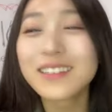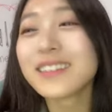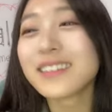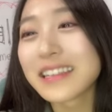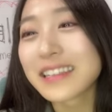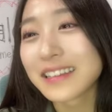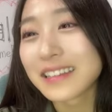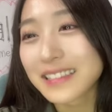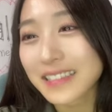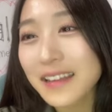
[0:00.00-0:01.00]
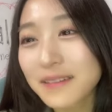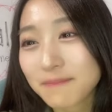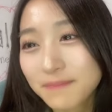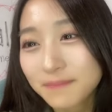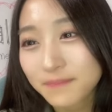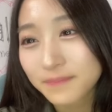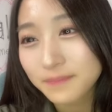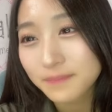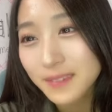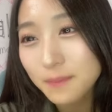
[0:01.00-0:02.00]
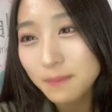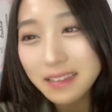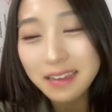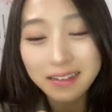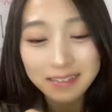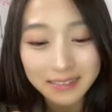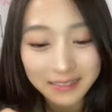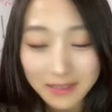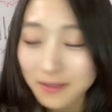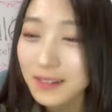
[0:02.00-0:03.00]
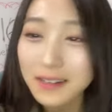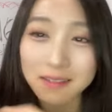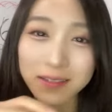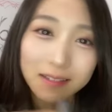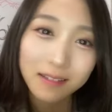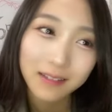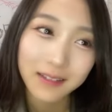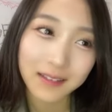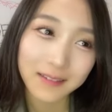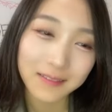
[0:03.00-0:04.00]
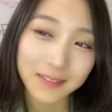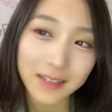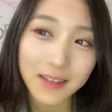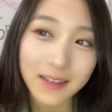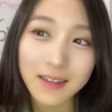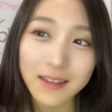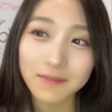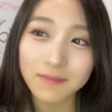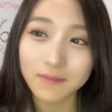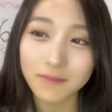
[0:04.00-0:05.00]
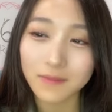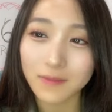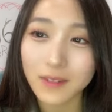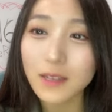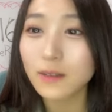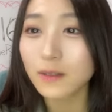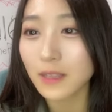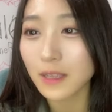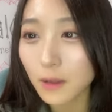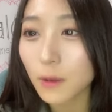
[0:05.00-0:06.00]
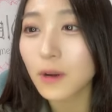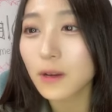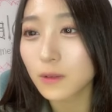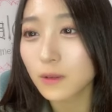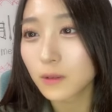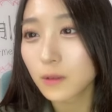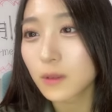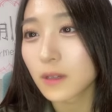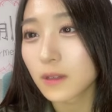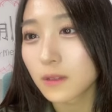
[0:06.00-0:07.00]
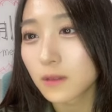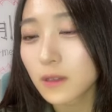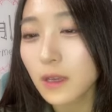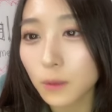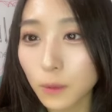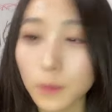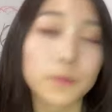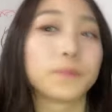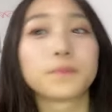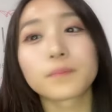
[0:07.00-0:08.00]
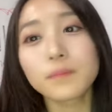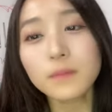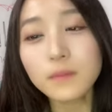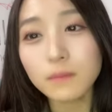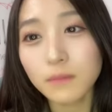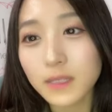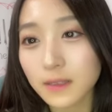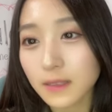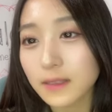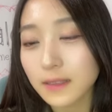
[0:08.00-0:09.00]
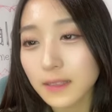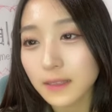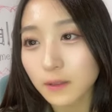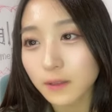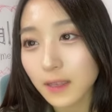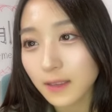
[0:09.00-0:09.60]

そういう人になりたいですねでもまだ全然洋楽歌え、うん、レッスンでね洋楽とかするけどまだ全然なの